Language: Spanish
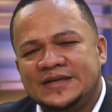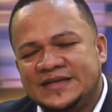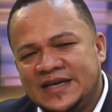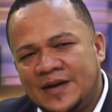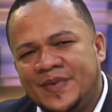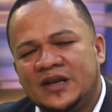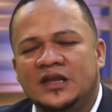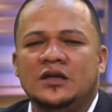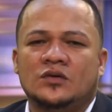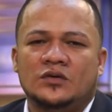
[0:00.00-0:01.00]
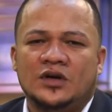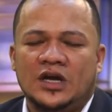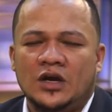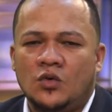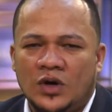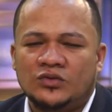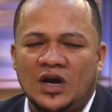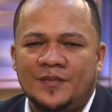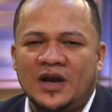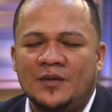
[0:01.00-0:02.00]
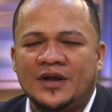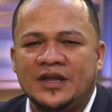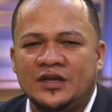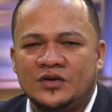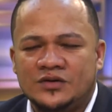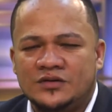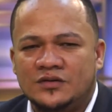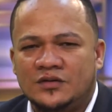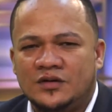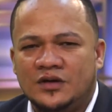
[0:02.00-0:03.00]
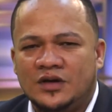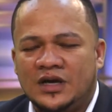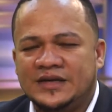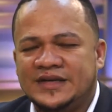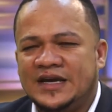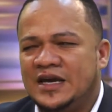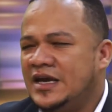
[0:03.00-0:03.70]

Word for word: se ha perdido en cuanto a la palabra de Dios. Ese,